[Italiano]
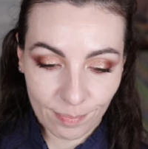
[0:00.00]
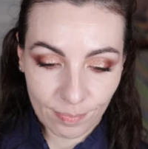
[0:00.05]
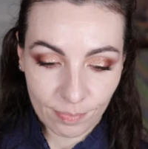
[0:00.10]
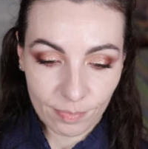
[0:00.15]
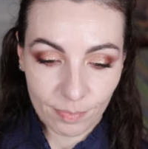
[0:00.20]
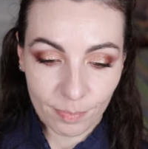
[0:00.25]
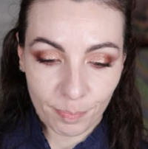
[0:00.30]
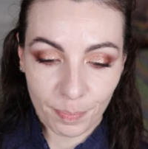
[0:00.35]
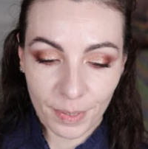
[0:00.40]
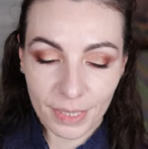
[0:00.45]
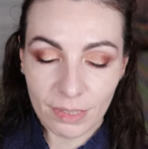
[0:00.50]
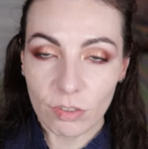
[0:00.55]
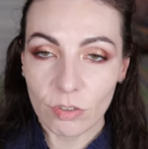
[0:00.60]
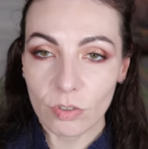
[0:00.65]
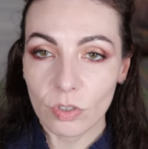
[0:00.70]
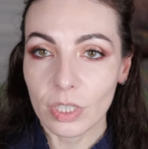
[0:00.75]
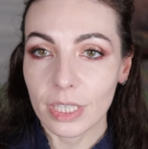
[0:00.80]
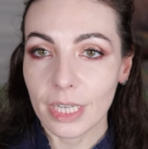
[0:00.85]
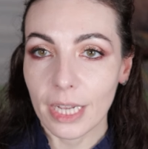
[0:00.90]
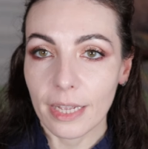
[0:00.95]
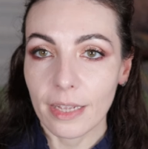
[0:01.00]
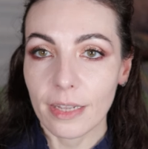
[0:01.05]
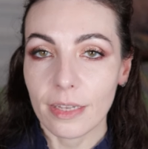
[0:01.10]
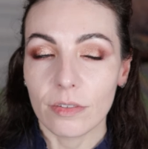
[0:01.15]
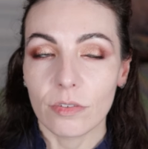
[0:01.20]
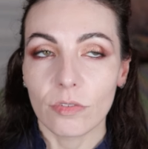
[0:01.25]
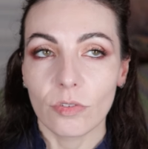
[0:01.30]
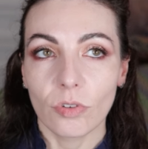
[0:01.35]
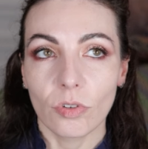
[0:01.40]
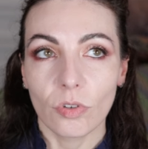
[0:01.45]
Mm, penso che
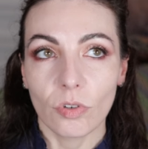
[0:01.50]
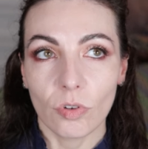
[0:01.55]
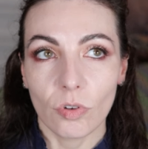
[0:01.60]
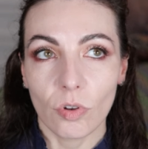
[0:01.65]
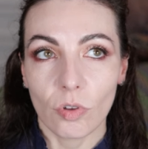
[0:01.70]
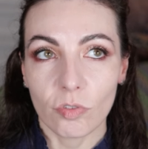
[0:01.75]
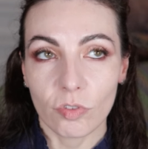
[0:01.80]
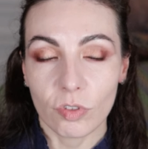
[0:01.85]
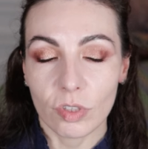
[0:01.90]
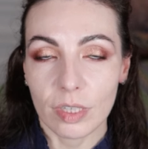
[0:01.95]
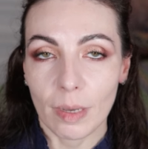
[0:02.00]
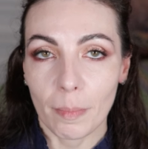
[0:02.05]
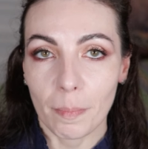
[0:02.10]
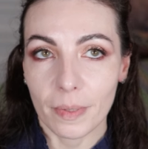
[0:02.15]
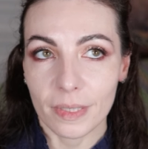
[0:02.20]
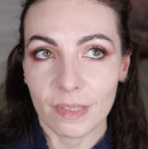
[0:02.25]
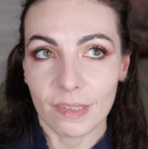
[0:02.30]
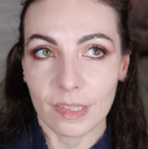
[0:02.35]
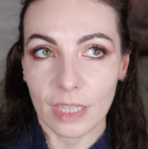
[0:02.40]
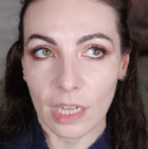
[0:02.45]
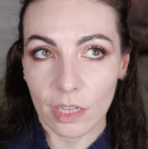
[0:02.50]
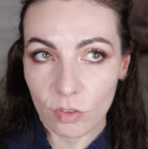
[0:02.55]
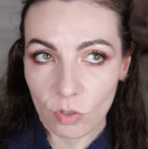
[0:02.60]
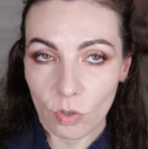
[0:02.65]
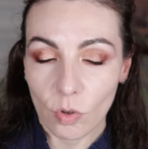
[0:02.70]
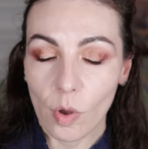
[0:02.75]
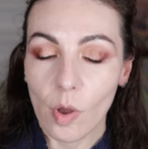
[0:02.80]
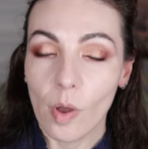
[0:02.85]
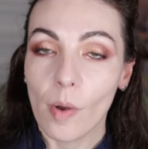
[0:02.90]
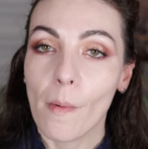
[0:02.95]
non sia
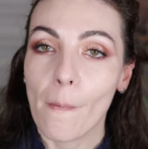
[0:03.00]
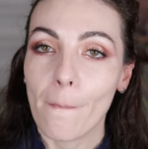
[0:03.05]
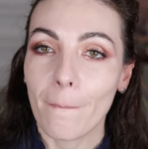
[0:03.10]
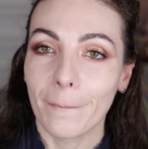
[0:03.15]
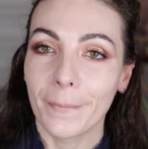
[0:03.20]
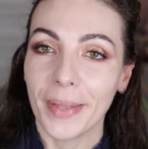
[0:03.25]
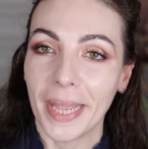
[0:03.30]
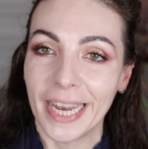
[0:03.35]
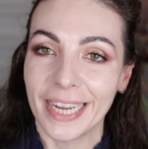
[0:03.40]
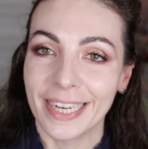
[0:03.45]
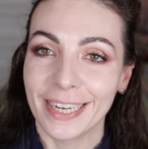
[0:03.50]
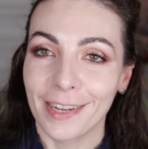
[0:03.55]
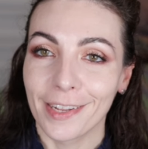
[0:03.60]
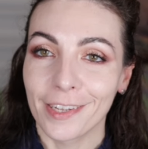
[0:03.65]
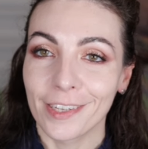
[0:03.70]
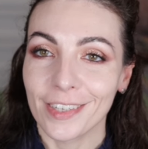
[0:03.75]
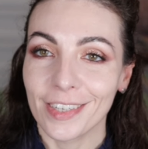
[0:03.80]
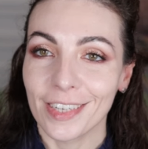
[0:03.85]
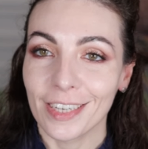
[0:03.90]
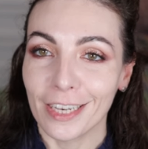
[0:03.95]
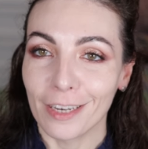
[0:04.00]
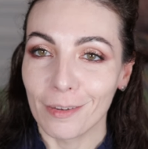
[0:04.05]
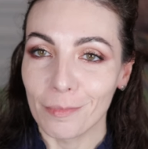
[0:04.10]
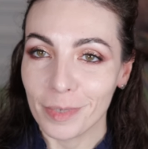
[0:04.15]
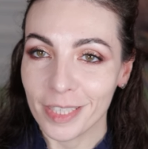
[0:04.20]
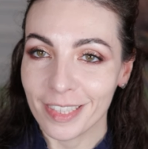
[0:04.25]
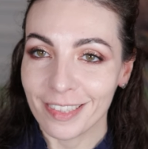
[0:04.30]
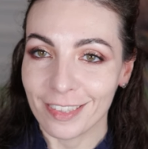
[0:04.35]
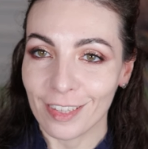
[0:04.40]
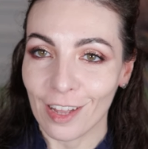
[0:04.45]
passato bene il
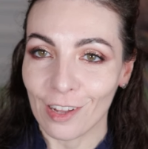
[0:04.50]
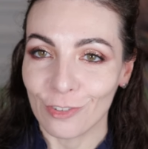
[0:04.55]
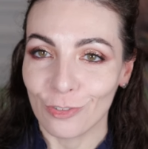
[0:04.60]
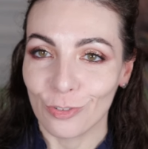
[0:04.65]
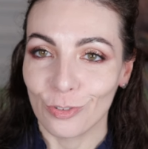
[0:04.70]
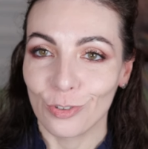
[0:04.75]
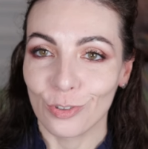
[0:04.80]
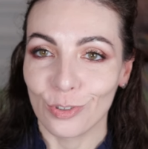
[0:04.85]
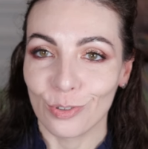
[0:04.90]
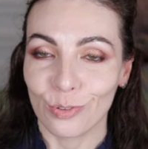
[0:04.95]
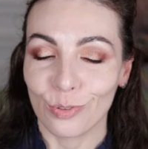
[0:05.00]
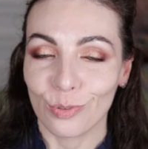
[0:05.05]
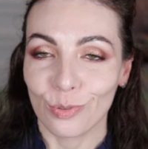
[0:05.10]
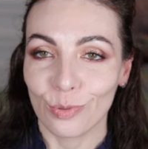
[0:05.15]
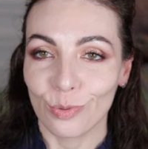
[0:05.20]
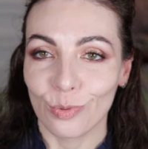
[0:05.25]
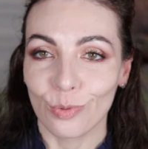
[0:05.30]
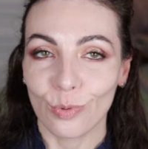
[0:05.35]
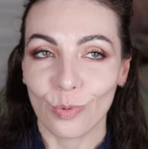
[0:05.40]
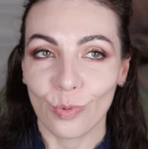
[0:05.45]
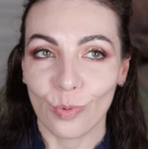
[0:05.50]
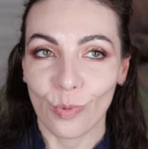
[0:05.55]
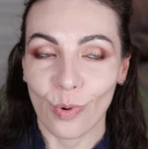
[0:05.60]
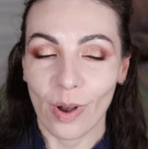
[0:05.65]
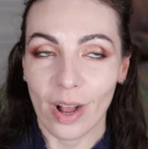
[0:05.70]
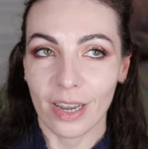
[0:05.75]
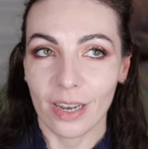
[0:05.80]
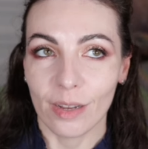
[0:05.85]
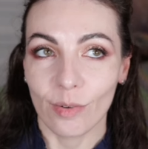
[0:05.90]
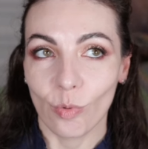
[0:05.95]
messaggio su
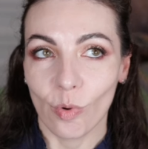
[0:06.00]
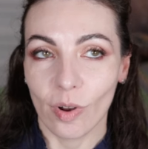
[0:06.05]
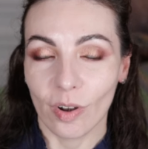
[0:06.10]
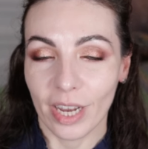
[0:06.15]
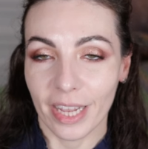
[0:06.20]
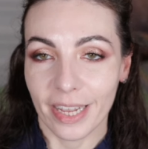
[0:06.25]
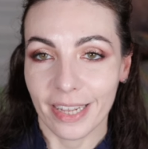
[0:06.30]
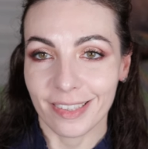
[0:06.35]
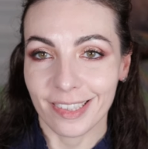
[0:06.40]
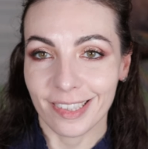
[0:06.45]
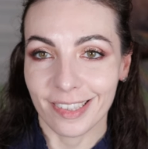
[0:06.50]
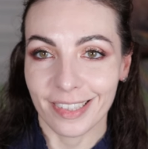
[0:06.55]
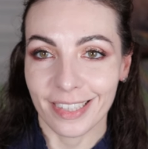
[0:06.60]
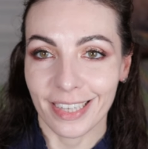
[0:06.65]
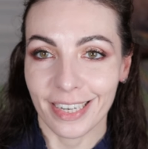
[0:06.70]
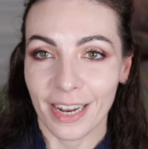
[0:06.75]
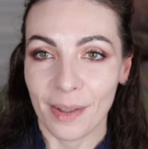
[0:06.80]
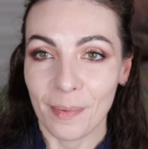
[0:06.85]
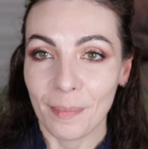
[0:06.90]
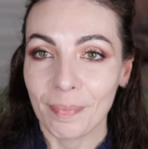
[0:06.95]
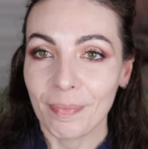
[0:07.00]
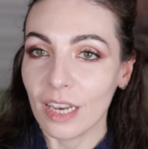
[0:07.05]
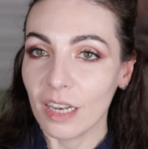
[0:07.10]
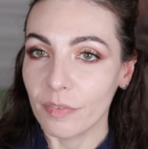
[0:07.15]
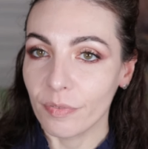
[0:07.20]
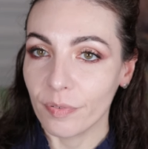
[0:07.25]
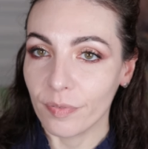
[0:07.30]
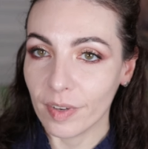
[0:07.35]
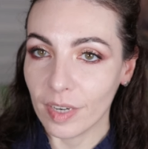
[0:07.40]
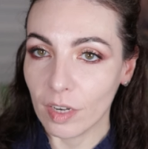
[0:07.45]
quale vuole essere
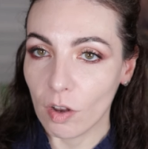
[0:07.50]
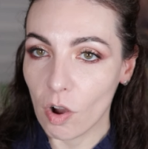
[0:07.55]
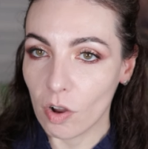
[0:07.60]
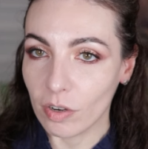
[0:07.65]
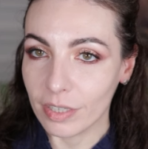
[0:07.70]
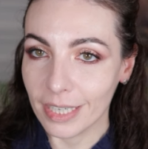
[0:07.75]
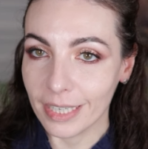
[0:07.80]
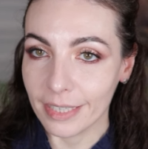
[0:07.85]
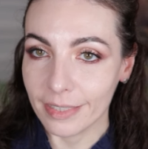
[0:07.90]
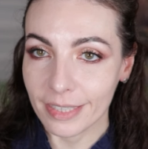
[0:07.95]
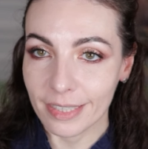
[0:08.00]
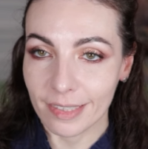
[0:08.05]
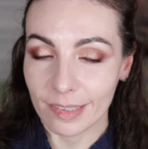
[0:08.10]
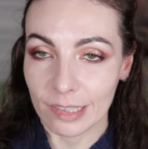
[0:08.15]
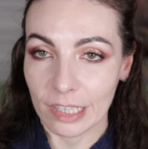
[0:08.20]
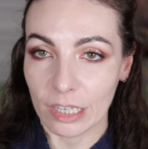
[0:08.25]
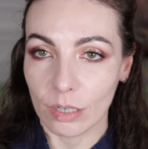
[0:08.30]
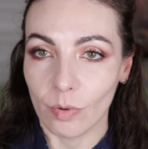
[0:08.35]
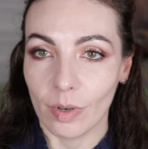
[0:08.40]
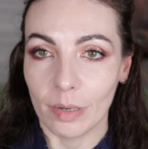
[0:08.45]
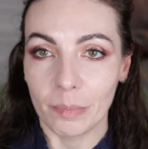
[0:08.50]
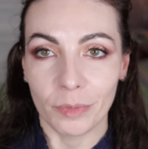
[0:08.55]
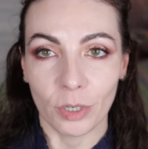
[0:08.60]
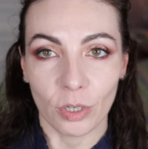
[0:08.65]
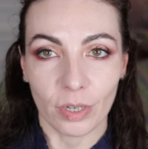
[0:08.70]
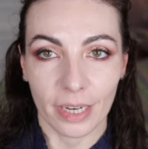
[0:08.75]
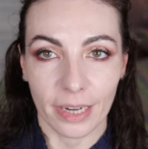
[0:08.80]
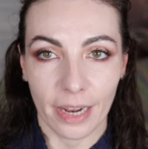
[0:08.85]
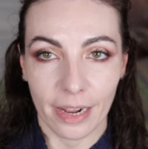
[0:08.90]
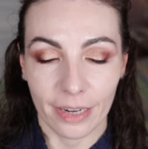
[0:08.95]
il filone che segue il
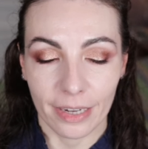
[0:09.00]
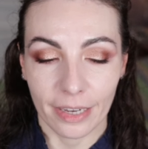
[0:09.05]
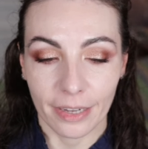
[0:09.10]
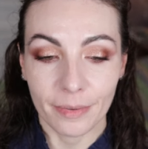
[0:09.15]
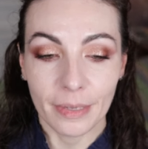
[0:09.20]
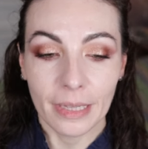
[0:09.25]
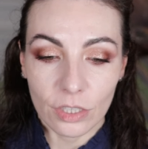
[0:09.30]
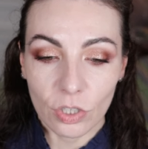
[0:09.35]
mio canale.